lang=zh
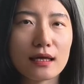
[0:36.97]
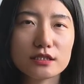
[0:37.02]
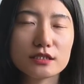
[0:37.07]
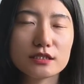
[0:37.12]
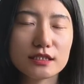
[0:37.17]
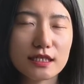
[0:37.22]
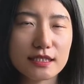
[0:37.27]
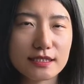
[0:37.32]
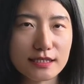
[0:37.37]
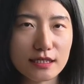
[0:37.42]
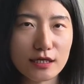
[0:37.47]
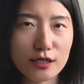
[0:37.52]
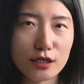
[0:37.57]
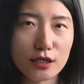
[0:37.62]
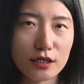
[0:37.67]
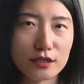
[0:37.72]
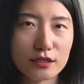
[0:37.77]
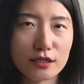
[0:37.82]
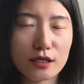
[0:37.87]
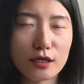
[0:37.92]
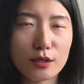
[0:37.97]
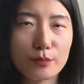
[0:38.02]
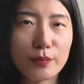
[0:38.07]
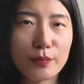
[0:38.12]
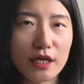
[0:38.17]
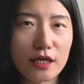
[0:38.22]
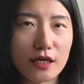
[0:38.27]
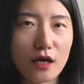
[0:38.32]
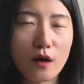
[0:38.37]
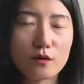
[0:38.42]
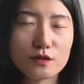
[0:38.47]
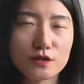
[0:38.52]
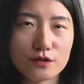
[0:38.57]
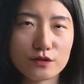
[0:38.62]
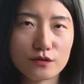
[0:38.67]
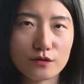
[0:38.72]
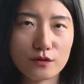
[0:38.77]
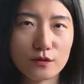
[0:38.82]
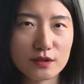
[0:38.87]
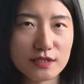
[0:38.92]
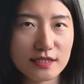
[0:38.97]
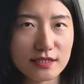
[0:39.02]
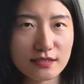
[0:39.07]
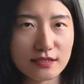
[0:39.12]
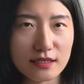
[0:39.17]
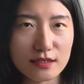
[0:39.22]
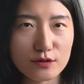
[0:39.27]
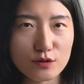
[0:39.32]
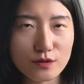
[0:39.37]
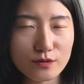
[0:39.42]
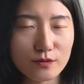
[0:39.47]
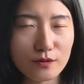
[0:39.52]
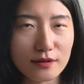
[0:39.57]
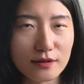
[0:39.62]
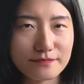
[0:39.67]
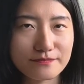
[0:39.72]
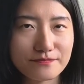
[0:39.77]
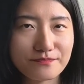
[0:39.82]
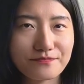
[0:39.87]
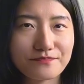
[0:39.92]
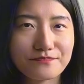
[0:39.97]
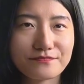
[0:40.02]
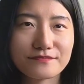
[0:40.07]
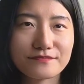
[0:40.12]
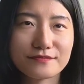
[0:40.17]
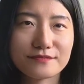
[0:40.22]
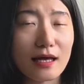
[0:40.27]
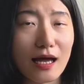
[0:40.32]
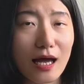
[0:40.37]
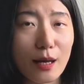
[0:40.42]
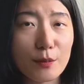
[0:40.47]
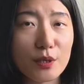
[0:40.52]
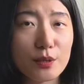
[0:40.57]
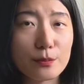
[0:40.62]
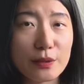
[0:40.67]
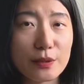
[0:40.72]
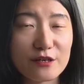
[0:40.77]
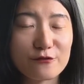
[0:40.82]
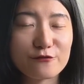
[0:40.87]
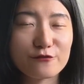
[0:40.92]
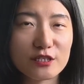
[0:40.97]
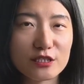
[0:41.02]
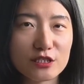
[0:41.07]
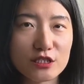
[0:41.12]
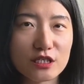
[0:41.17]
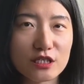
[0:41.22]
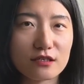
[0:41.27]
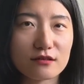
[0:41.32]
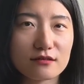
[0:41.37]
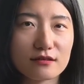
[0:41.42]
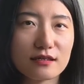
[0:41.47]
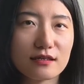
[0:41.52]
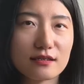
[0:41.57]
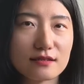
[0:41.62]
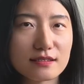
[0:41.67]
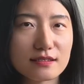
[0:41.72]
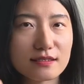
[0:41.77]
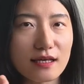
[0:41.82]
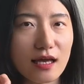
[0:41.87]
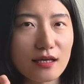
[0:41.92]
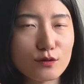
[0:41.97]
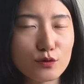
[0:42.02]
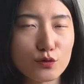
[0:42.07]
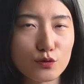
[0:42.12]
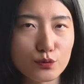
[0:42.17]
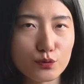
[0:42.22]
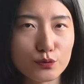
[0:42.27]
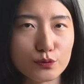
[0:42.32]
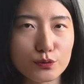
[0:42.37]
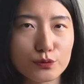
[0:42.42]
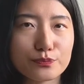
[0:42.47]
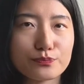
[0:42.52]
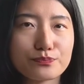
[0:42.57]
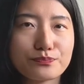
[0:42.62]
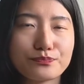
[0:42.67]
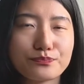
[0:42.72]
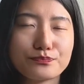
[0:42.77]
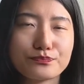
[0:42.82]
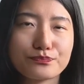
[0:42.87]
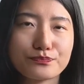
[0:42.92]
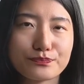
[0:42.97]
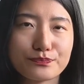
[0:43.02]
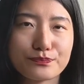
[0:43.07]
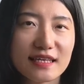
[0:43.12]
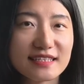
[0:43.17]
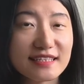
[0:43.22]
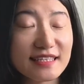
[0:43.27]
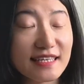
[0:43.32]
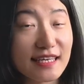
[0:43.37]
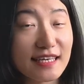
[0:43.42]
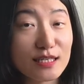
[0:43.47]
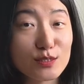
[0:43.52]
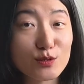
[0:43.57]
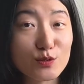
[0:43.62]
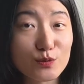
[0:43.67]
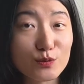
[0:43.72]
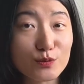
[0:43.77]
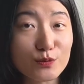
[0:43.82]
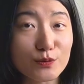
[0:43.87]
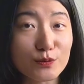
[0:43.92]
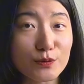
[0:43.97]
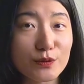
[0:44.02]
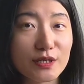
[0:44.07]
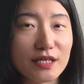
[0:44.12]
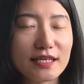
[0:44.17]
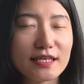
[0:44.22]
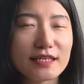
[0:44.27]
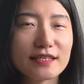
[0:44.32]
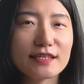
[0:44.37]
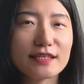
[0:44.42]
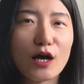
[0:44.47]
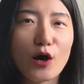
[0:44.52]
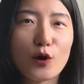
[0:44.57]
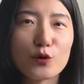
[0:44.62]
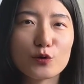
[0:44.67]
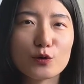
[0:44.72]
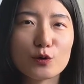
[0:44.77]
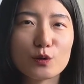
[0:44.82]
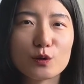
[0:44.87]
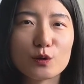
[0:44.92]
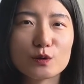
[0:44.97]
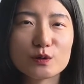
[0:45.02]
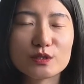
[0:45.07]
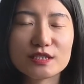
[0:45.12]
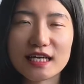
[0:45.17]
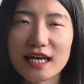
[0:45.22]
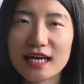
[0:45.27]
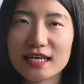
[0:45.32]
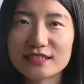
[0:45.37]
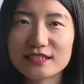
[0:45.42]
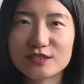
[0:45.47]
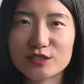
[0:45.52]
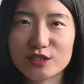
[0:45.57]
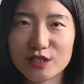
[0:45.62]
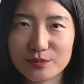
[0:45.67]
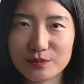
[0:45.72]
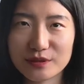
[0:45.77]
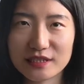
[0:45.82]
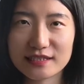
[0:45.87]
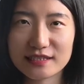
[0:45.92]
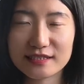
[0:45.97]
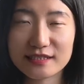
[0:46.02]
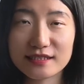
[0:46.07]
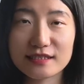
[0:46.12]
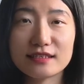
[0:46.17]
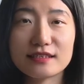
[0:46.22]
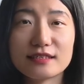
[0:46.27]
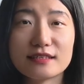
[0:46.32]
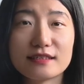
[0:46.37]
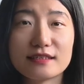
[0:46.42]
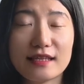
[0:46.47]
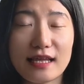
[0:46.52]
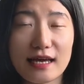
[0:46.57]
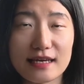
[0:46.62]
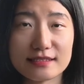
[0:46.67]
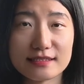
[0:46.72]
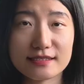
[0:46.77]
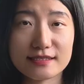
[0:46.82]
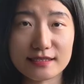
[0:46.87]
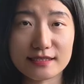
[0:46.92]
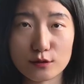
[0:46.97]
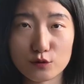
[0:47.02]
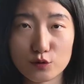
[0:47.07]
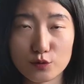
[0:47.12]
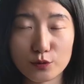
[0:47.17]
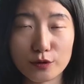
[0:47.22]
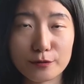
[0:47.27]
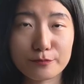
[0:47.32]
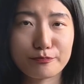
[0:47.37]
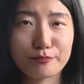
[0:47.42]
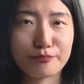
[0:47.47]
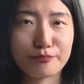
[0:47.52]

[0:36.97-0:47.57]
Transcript: 这些人呢被要求写作，他们被分成了三组。第一组要用 ChatGPT 来写作，